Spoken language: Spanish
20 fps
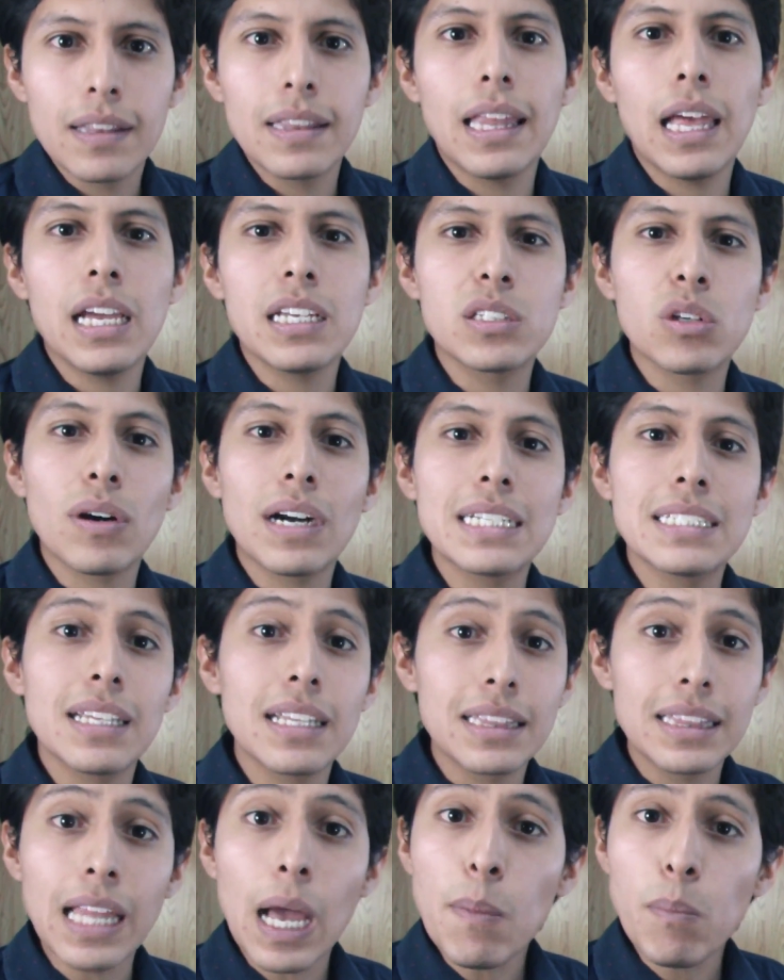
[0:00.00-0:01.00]
De hecho,
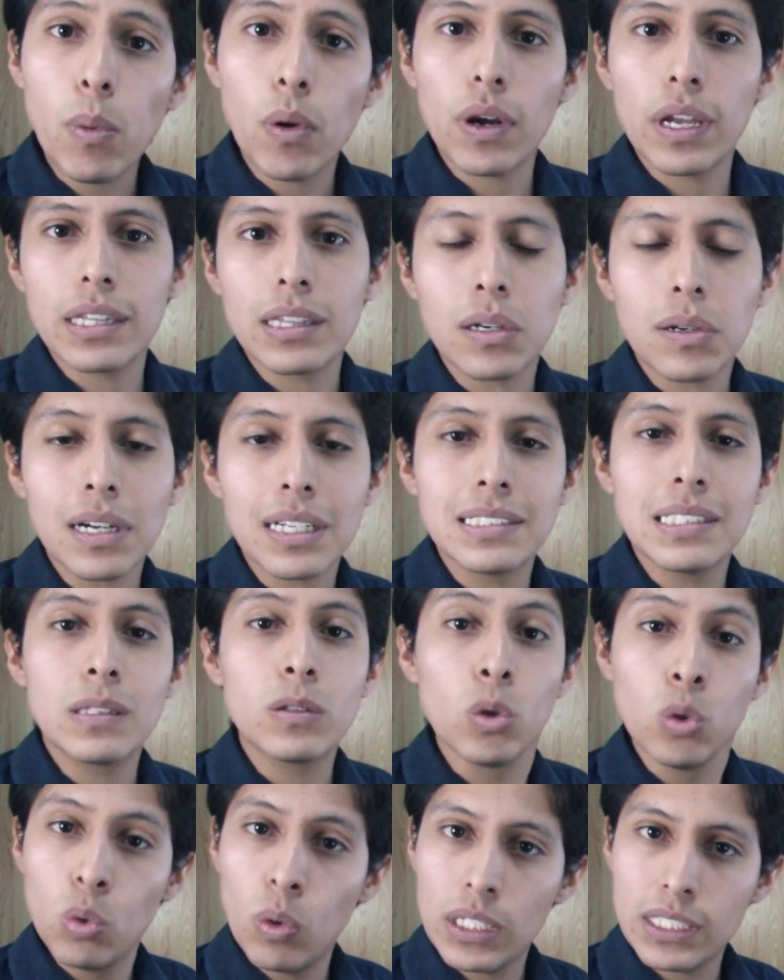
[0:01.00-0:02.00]
crece tan poquito que si
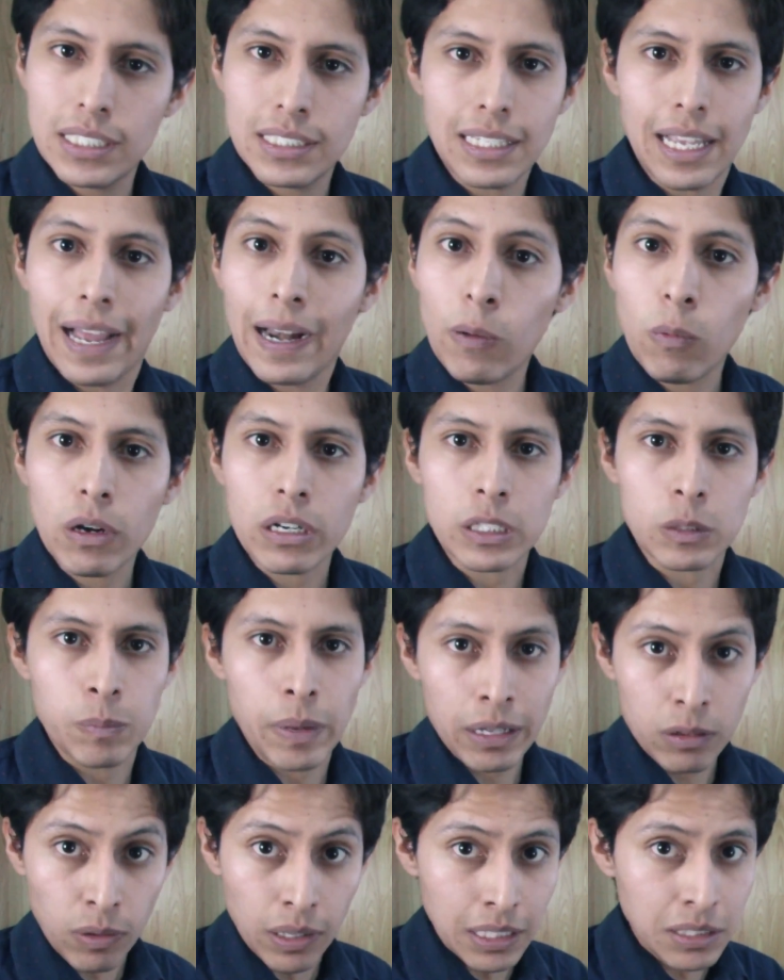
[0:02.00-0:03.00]
tú no haces algo al
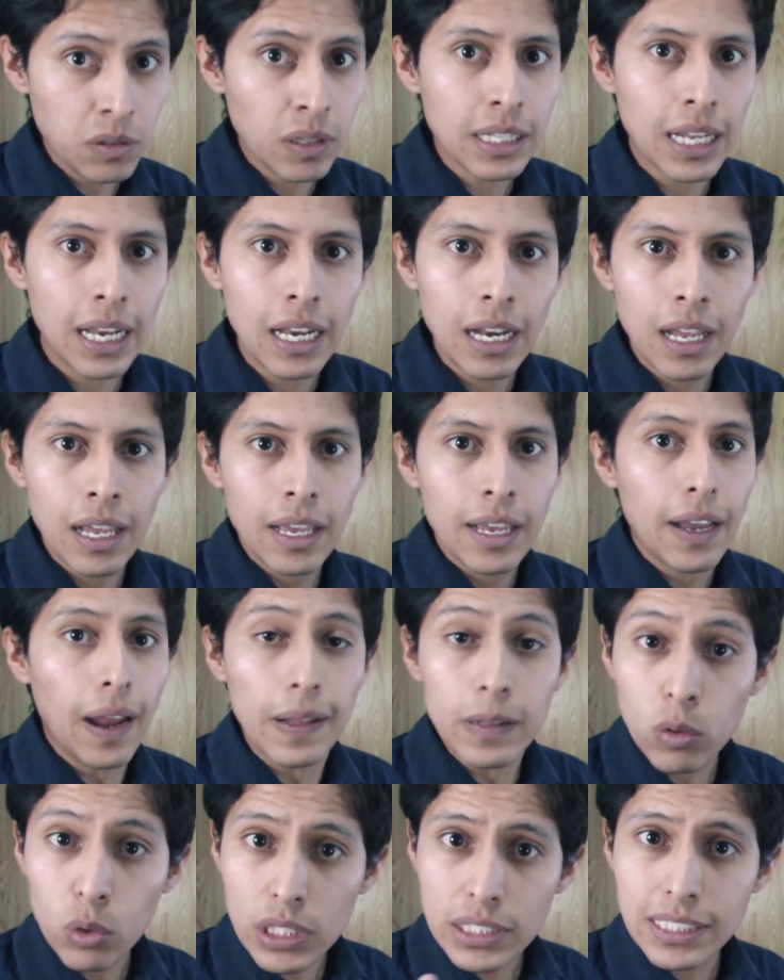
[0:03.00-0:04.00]
respecto adicional,
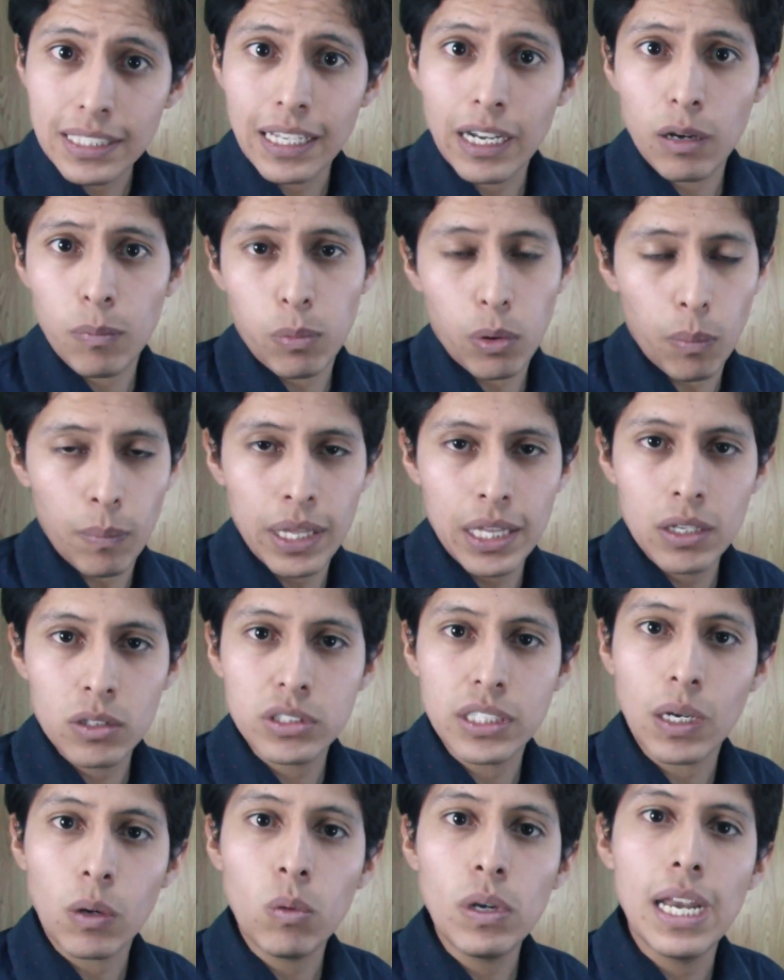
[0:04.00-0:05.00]
en un escenario promedio
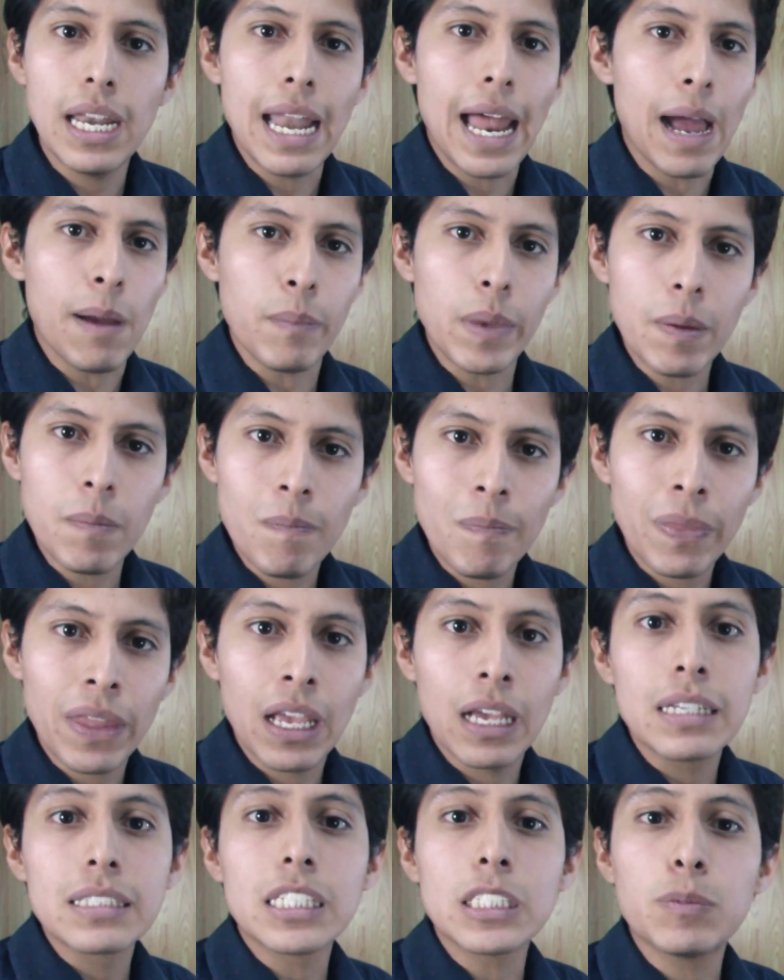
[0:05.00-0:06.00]
según la AMIB,
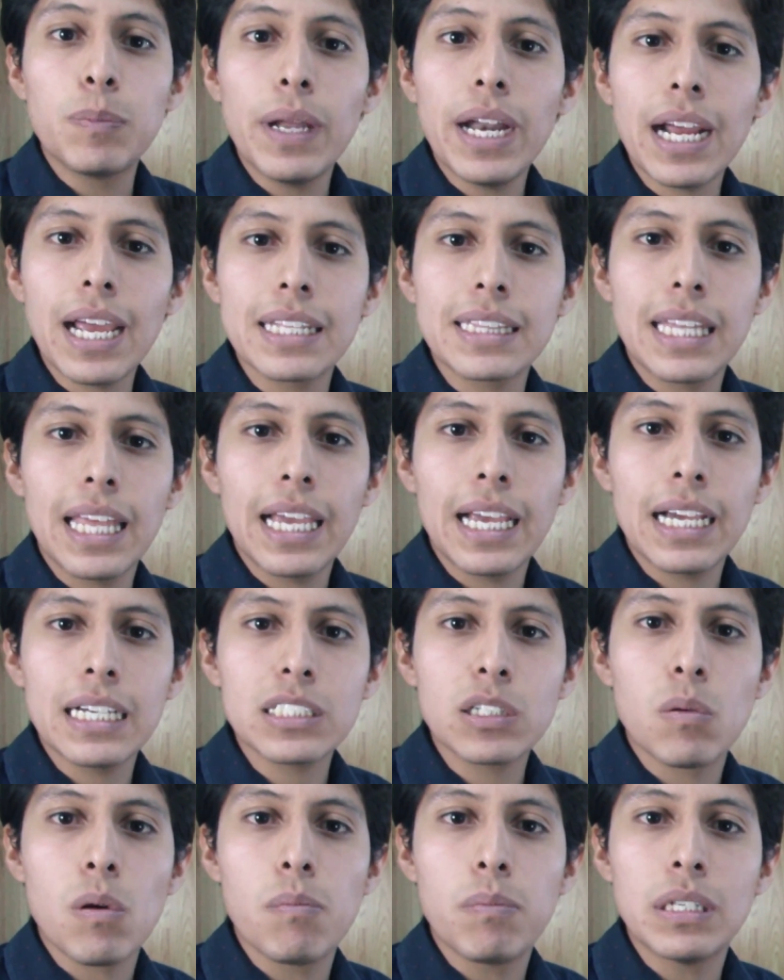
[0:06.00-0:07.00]
se espera que
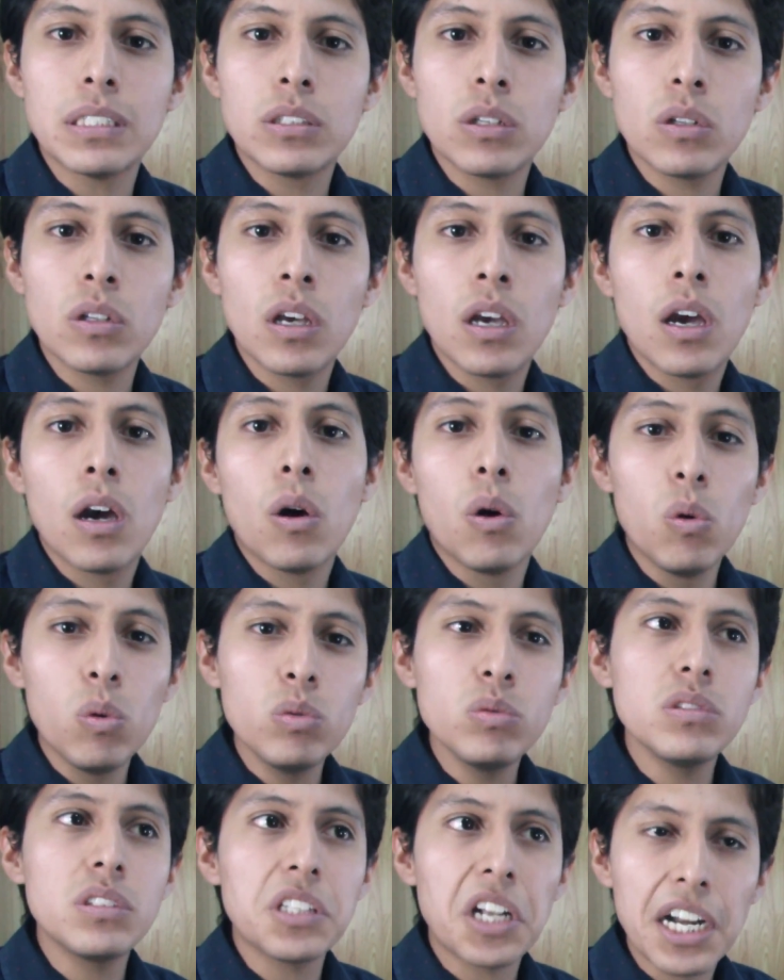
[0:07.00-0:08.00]
tengas como pensión
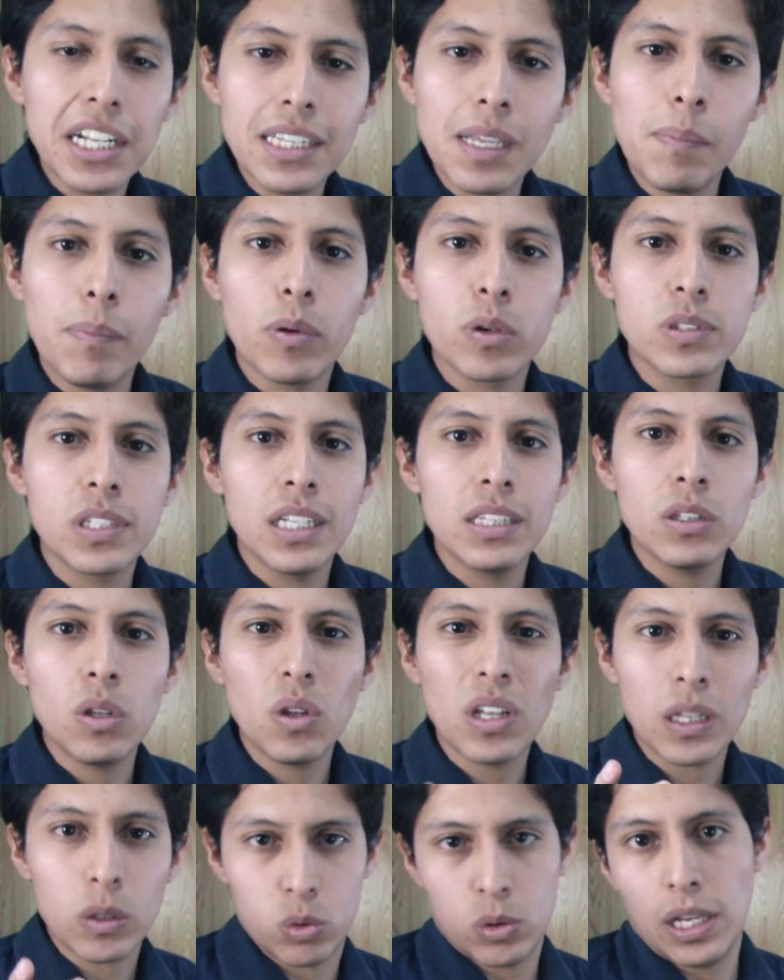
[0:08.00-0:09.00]
un 30%
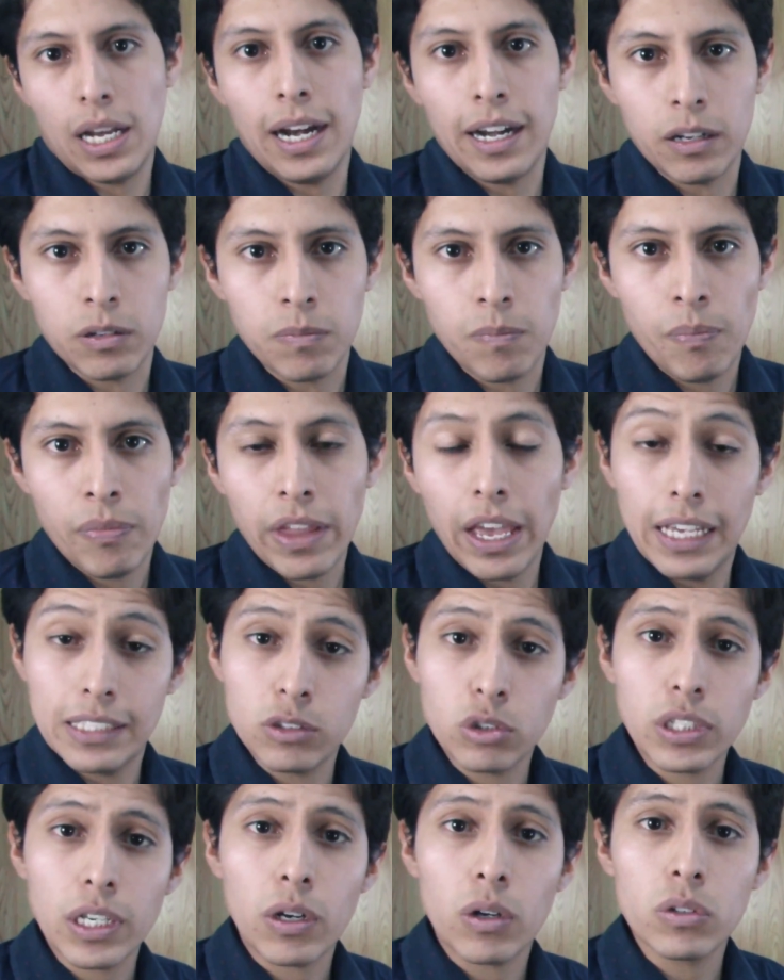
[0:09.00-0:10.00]
de tu salario.
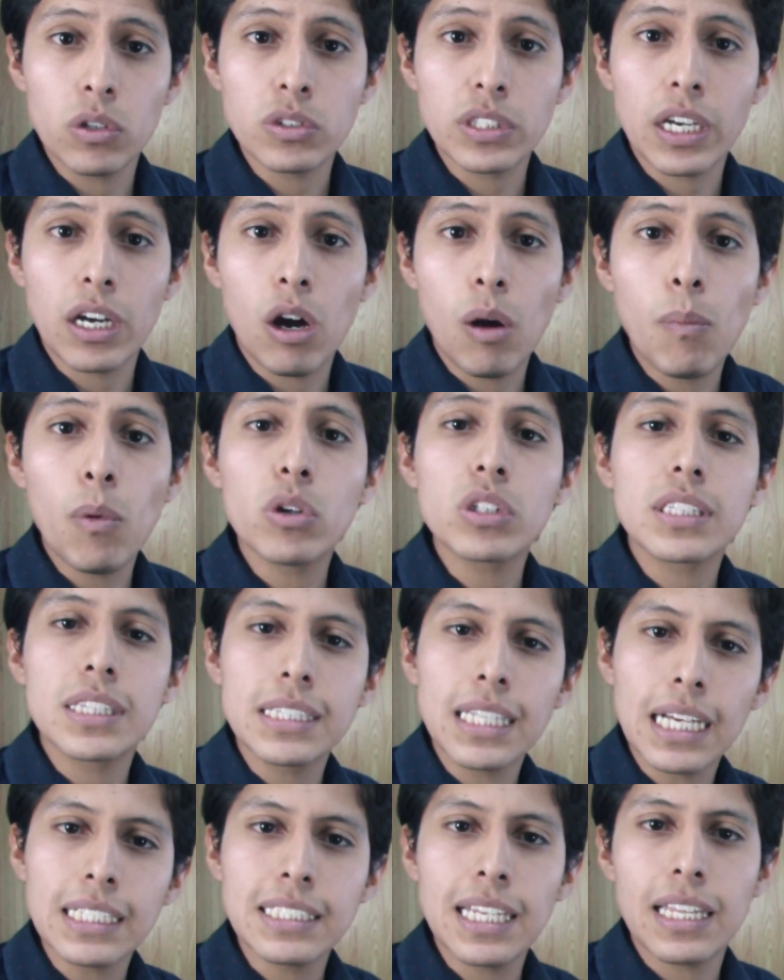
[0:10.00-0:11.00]
Eso se conoce como
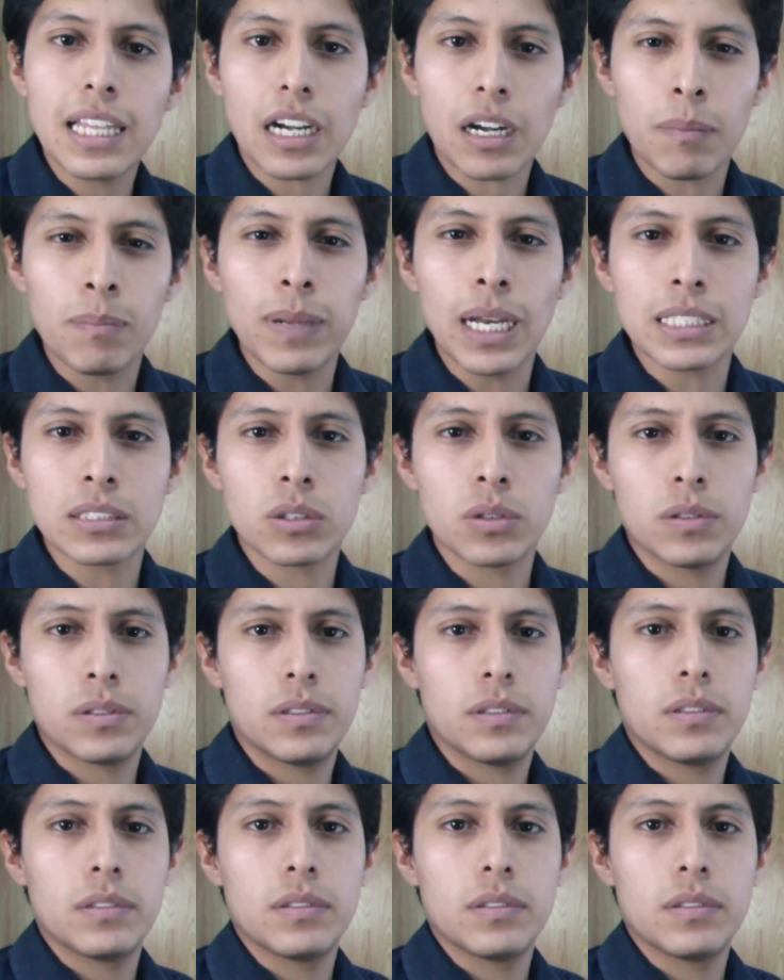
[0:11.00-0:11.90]
tasa de reemplazo.